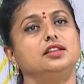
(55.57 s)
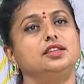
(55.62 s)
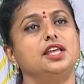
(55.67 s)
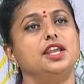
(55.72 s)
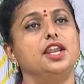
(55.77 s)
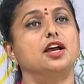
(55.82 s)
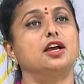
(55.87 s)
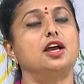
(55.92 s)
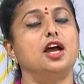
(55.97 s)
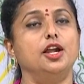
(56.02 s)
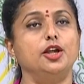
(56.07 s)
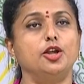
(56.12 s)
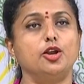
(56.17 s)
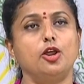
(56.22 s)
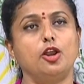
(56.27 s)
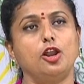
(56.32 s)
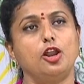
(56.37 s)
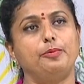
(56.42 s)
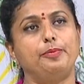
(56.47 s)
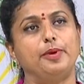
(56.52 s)
తన
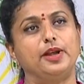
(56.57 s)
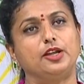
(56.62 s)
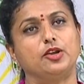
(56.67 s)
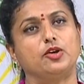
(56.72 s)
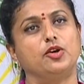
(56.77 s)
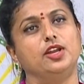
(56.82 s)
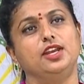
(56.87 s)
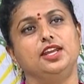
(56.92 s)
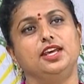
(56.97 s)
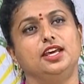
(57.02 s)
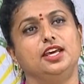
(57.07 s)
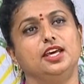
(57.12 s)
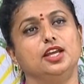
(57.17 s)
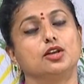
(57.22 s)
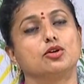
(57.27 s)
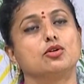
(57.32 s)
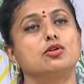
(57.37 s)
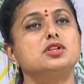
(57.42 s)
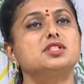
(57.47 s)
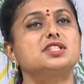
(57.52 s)
కంట్రోల్లో పెట్టుకొని
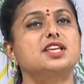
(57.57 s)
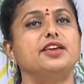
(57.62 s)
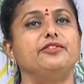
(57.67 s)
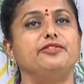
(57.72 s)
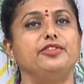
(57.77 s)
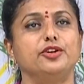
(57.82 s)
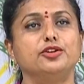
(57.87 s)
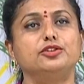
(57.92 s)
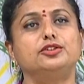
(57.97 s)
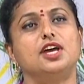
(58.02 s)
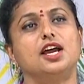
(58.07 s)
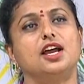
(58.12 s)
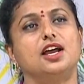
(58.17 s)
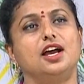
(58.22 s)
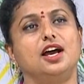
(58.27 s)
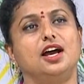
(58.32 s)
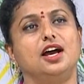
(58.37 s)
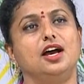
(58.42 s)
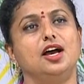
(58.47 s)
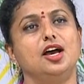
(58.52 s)
రూల్స్కి
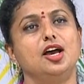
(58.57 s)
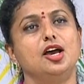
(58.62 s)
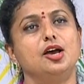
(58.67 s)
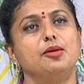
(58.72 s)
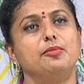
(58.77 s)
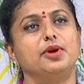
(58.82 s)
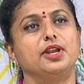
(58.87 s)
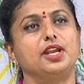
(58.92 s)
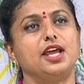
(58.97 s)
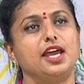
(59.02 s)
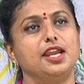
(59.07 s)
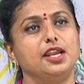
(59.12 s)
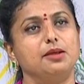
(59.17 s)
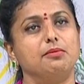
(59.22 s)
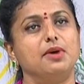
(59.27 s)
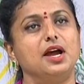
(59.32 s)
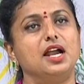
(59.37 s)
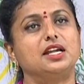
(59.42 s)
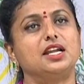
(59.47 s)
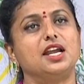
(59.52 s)
విరుద్ధంగా మరి ఆయన
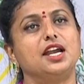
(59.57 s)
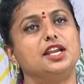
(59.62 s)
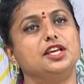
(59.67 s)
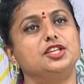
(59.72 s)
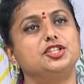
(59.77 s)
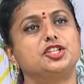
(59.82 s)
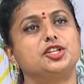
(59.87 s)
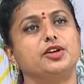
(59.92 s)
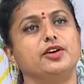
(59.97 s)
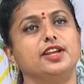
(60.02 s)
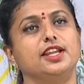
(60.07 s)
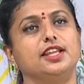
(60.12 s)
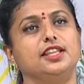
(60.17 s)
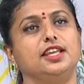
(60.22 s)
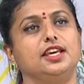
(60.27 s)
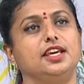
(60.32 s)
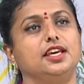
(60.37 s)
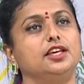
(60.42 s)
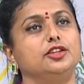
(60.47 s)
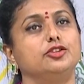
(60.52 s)
మాట్లాడించడం అనేది